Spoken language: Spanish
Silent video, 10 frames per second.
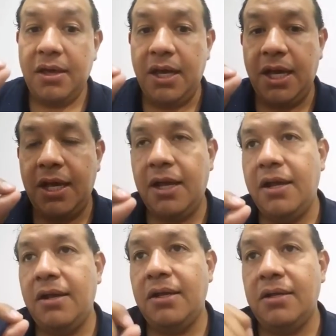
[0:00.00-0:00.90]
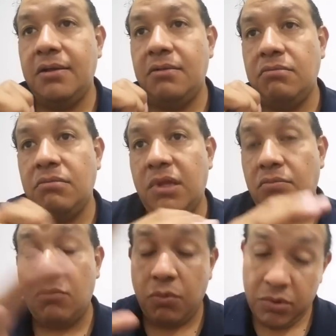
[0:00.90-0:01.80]
eh,
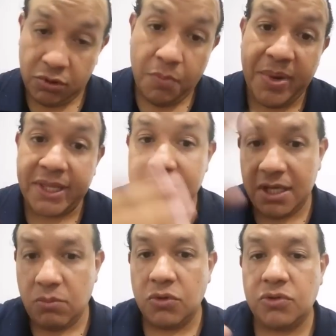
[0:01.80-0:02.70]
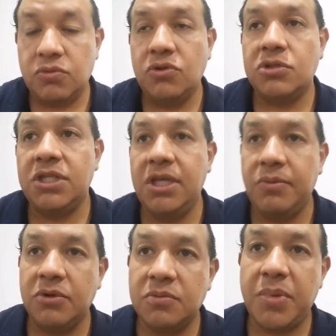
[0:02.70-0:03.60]
compartimos unos
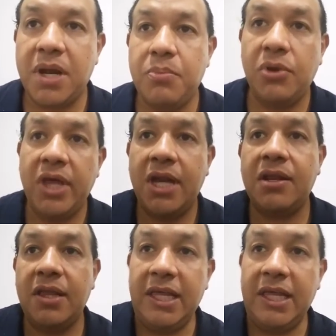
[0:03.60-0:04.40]
libros para poder